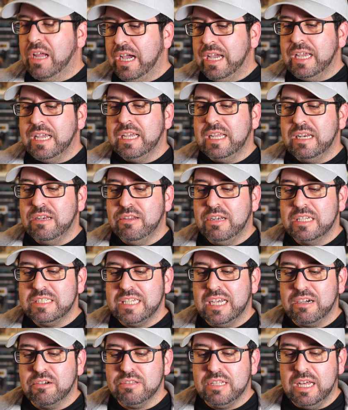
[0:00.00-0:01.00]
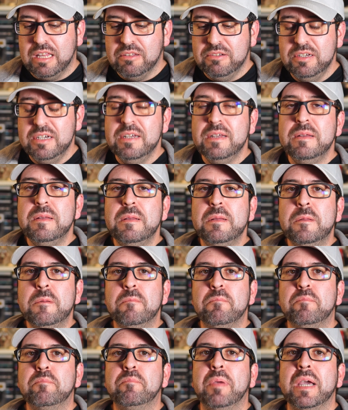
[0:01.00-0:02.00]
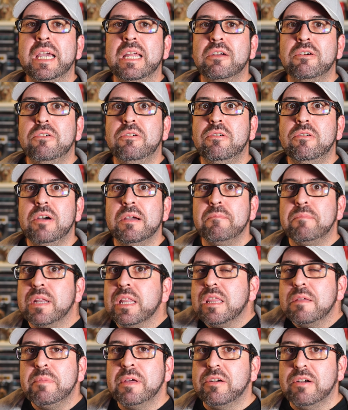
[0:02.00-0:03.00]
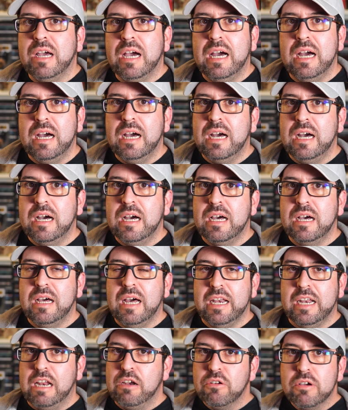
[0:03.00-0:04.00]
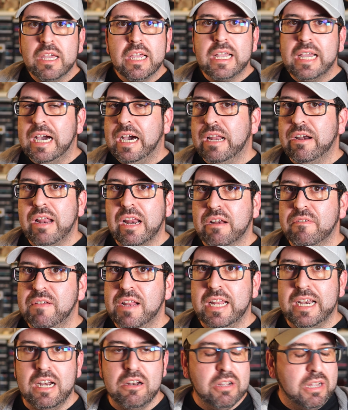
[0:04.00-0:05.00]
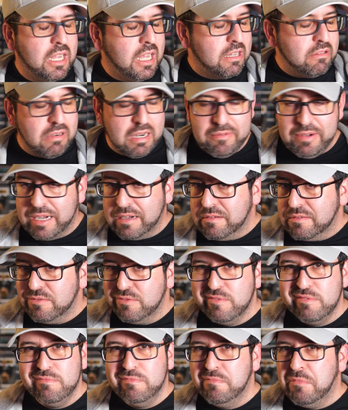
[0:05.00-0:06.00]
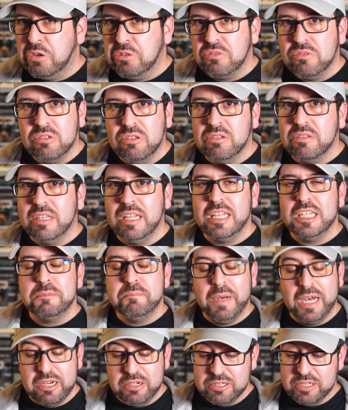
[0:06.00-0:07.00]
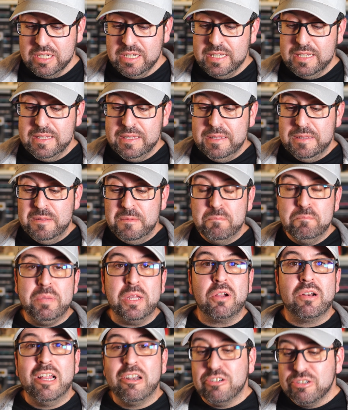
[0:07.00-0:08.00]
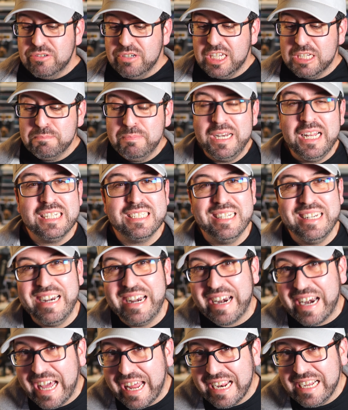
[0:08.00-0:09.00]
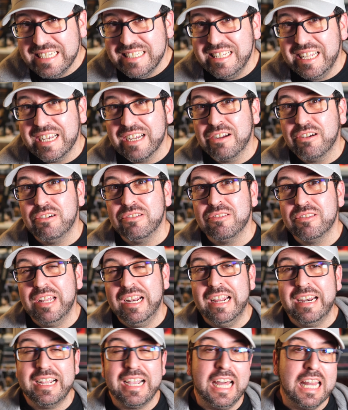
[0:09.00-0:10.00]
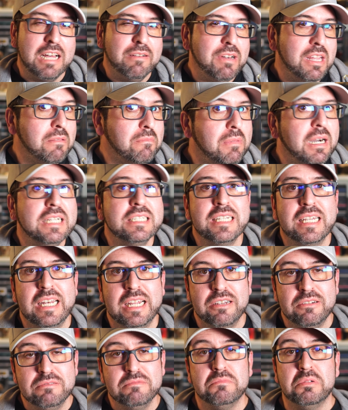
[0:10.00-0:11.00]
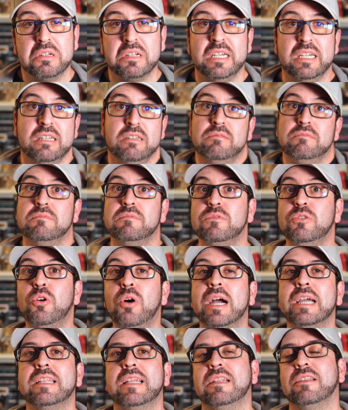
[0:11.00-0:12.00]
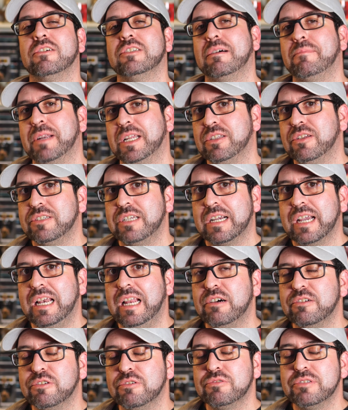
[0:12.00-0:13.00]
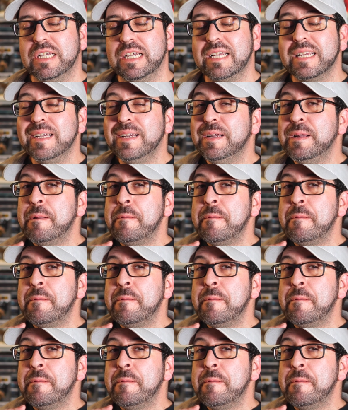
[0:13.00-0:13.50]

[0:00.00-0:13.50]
la, las he agotado. Pero en principio en una analógica, una refleja analógica duraban un montón de disparos. Pero claro, son unas pilas raras de encontrar cada vez más, creo, porque no hay tantos aparatos ya que las usen.